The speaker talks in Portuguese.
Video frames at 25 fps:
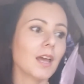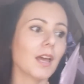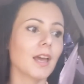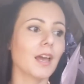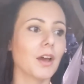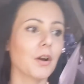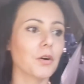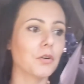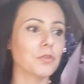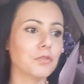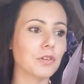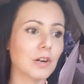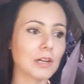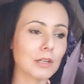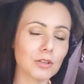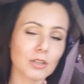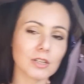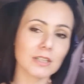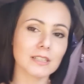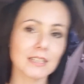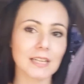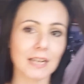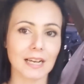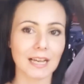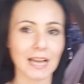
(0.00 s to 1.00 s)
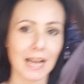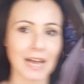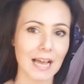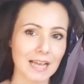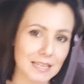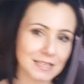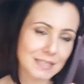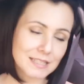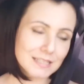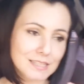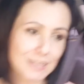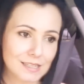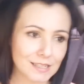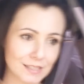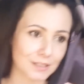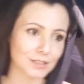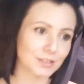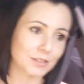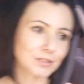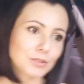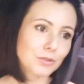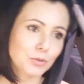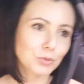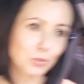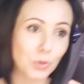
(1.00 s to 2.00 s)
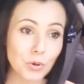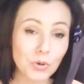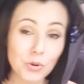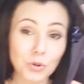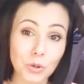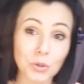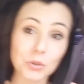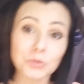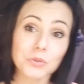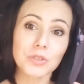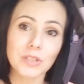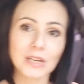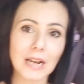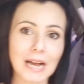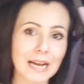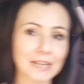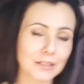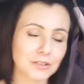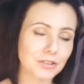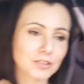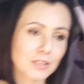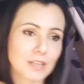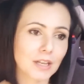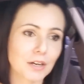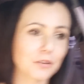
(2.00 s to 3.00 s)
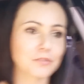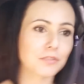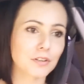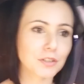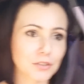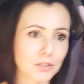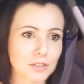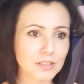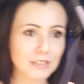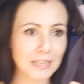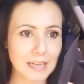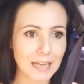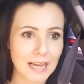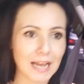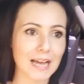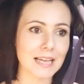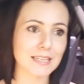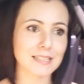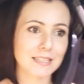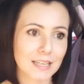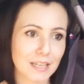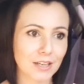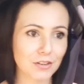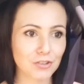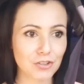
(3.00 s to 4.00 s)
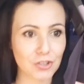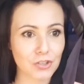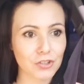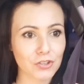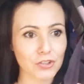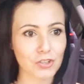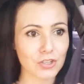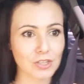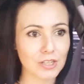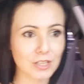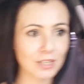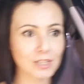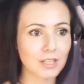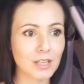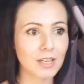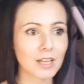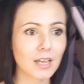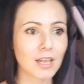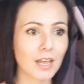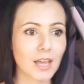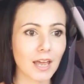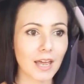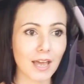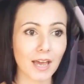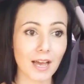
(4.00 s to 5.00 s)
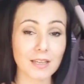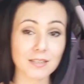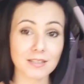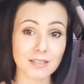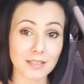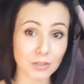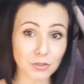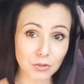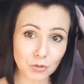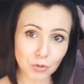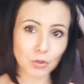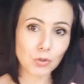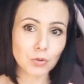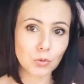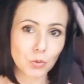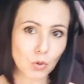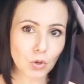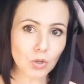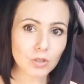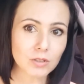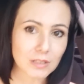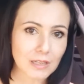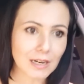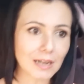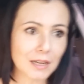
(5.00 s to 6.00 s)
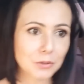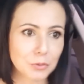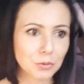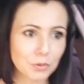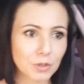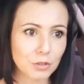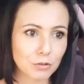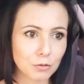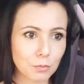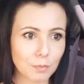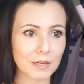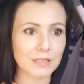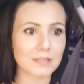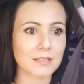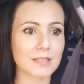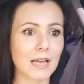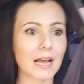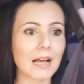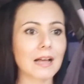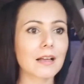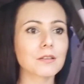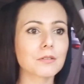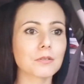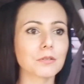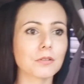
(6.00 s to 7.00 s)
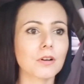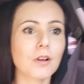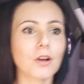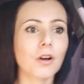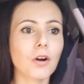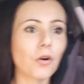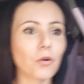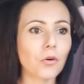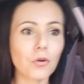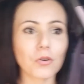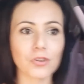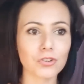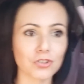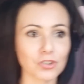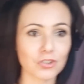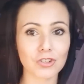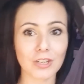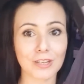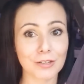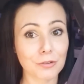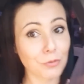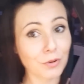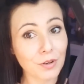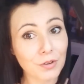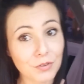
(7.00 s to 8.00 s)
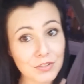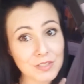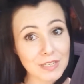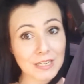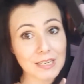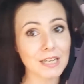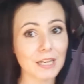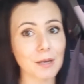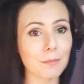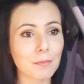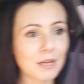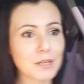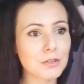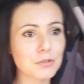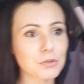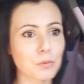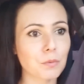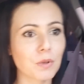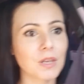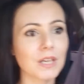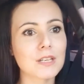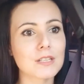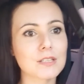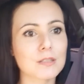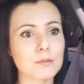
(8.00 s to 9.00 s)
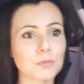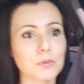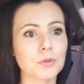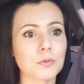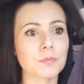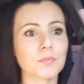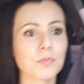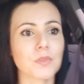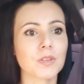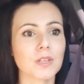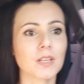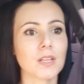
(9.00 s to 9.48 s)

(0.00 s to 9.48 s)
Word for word: é o valor da casa no contrato, né, o valor da casa que a gente é, acertou no contrato o ano passado, hoje já não seria mais o mesmo,